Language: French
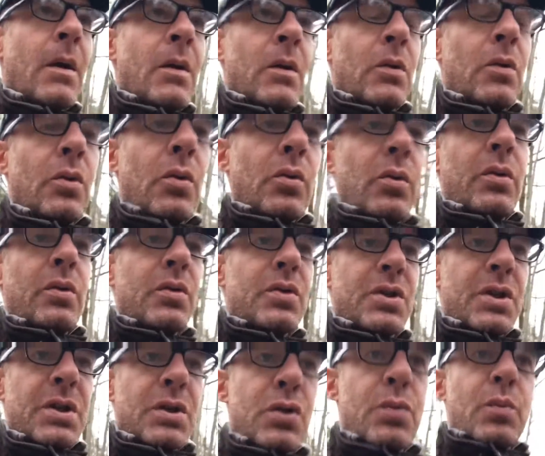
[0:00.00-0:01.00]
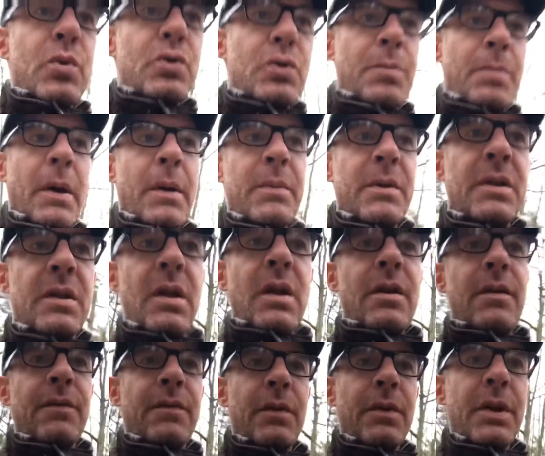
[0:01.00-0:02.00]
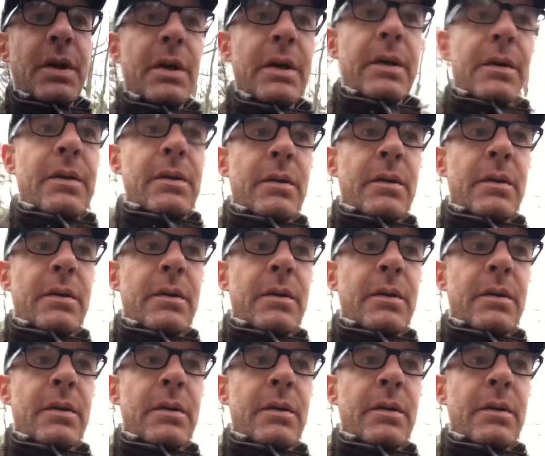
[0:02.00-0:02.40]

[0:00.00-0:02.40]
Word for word: donc je me suis permis de téléphoner.